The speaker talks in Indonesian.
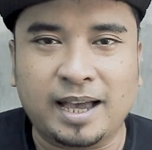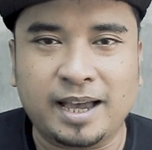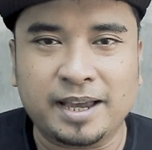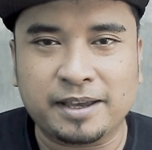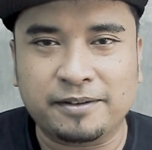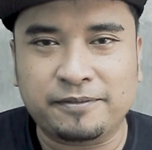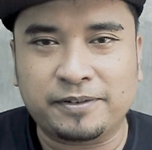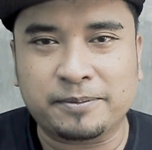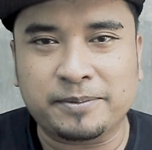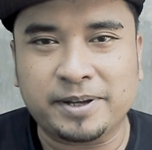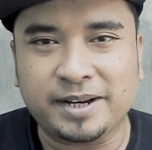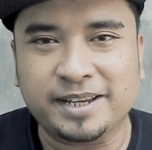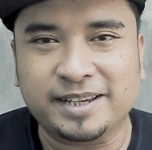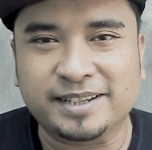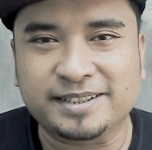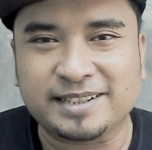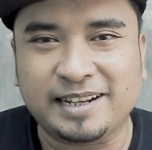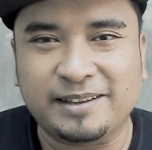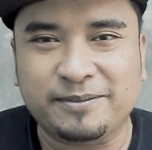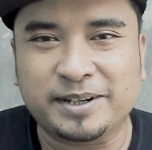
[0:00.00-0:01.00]
Hai
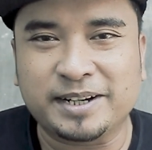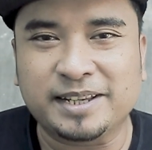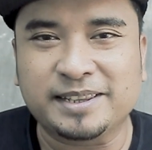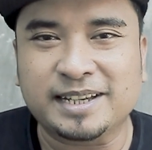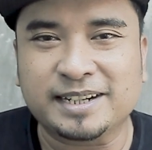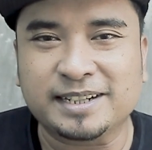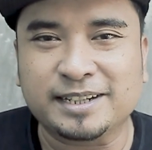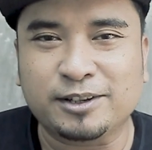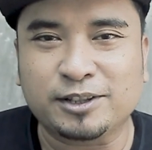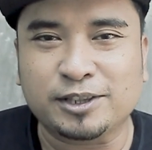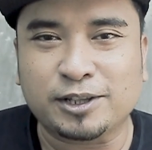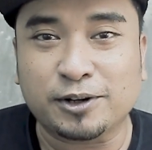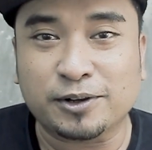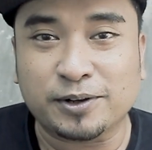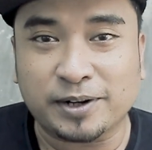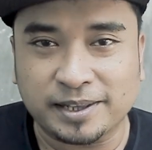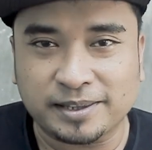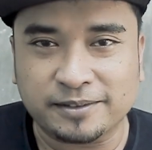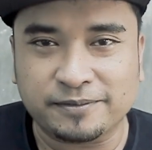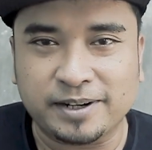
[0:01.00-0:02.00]
everybody, selamat datang di
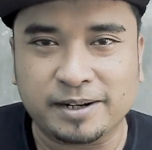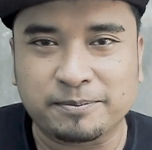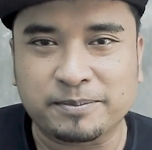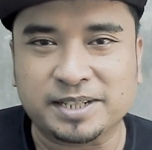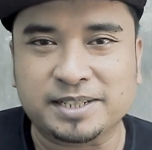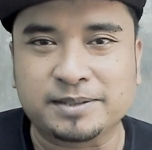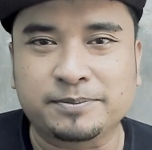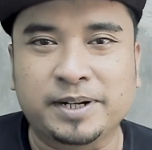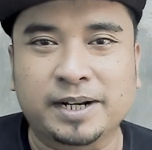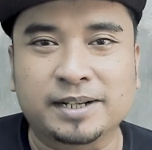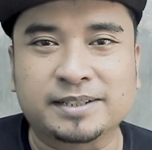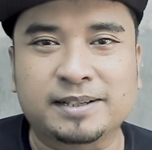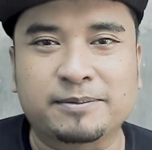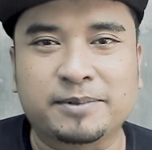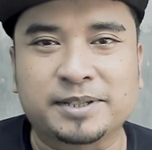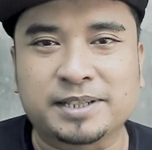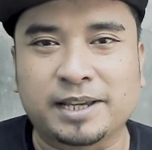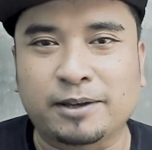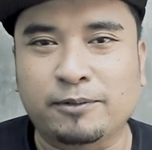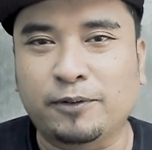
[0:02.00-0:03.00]
Kotaro Kreatif dan masih bareng
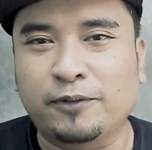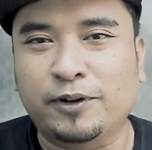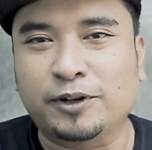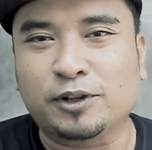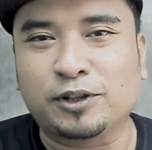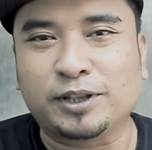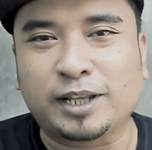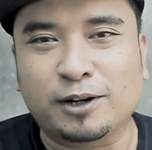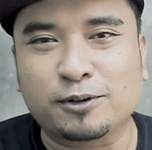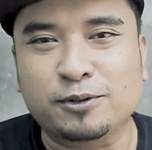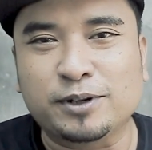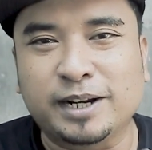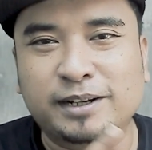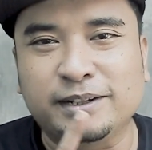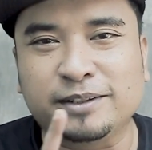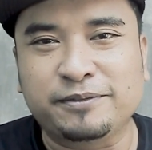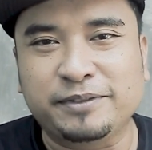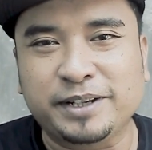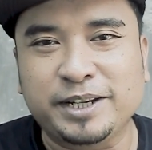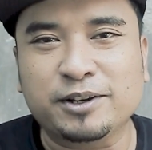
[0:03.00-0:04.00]
sama saya Bapak Kotaro dan
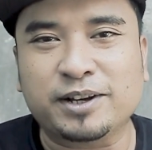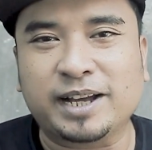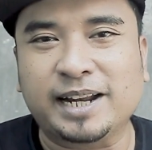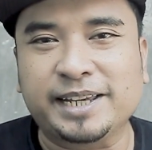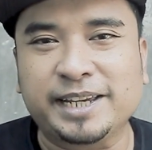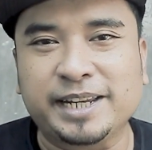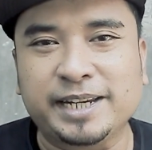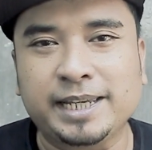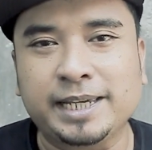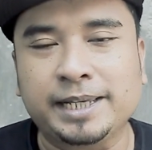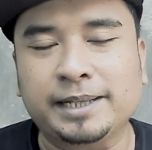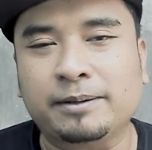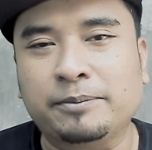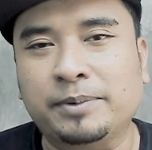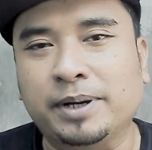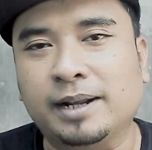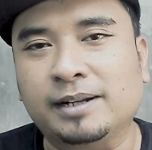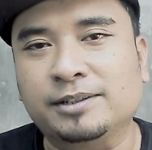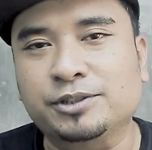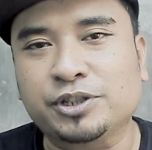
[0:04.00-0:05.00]
di video kali ini kita
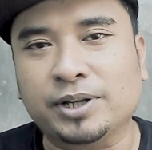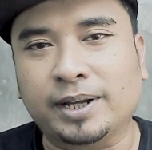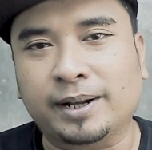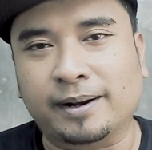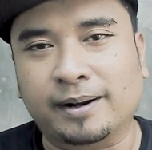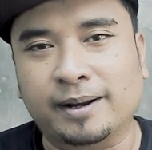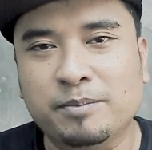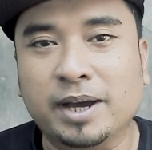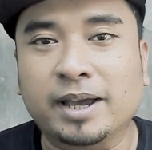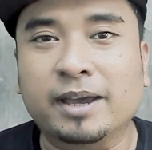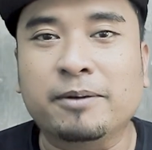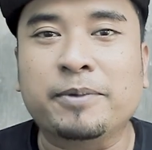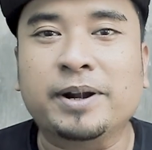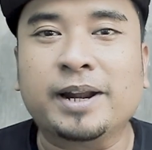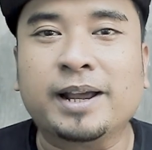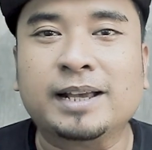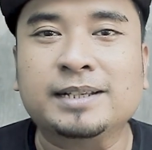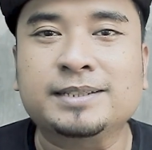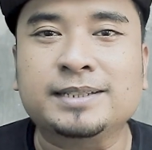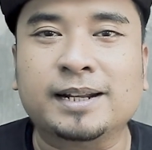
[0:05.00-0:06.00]
bakal share
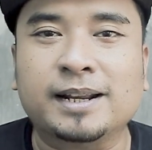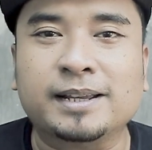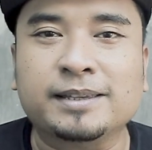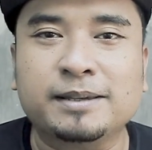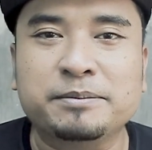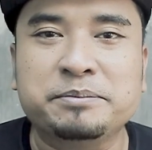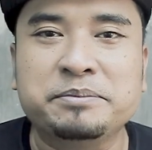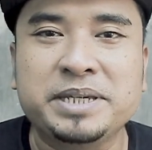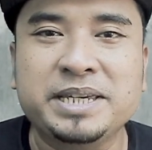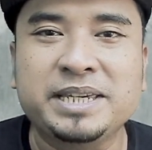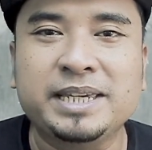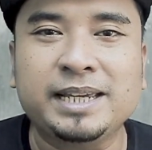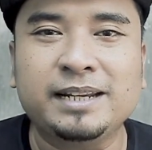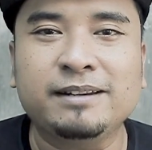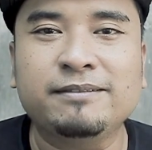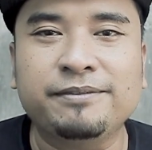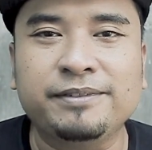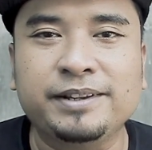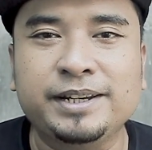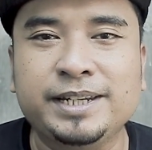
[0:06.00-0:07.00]
bagaimanakah caranya
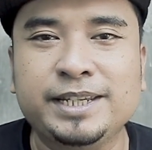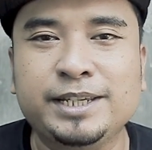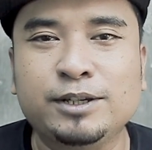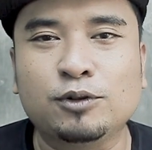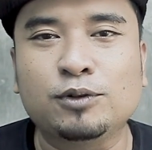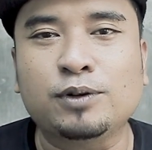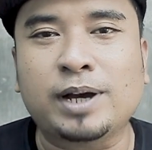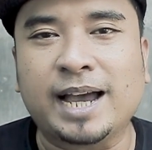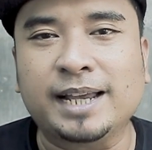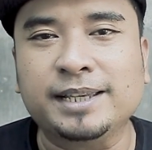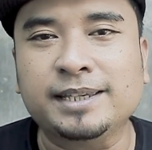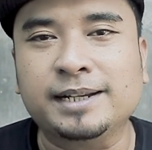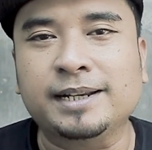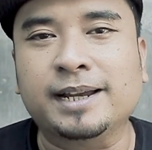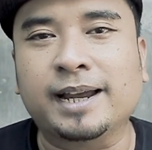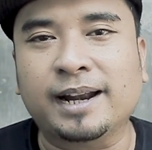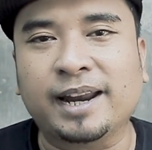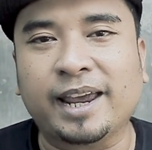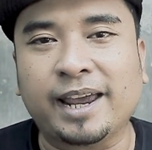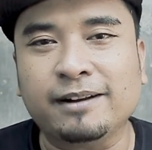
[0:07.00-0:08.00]
bikin video hanya
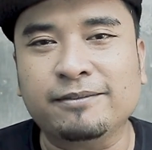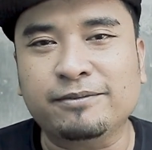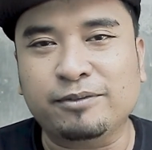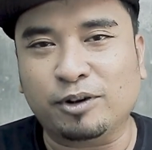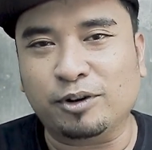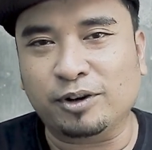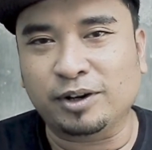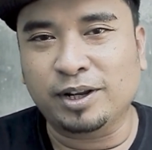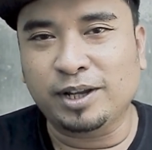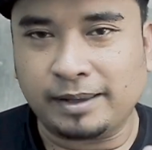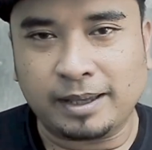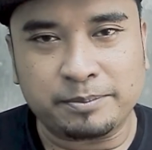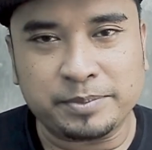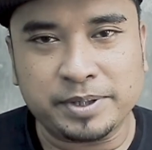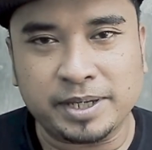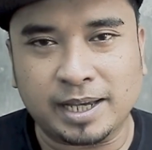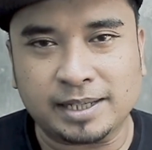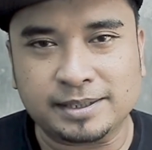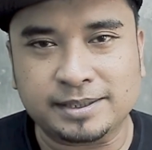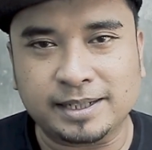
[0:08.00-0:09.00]
dengan handphone
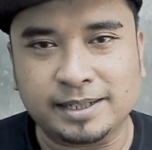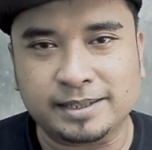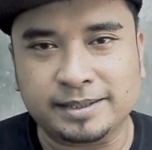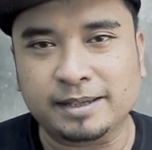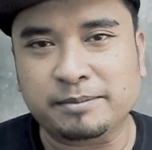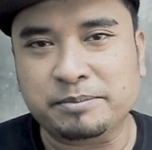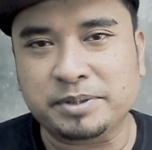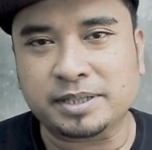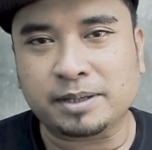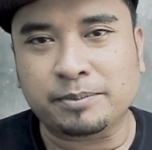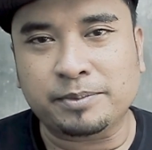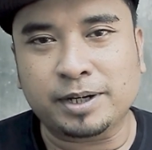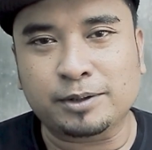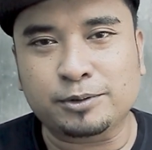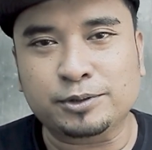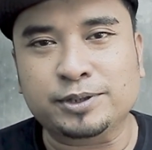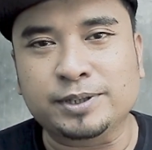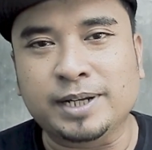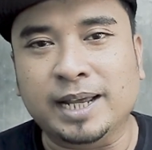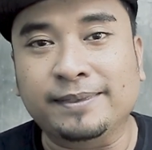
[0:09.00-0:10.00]
tapi hasilnya bisa
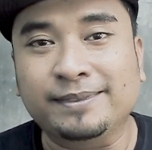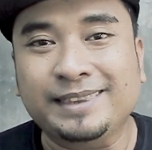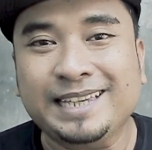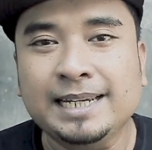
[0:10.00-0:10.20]
bagus dan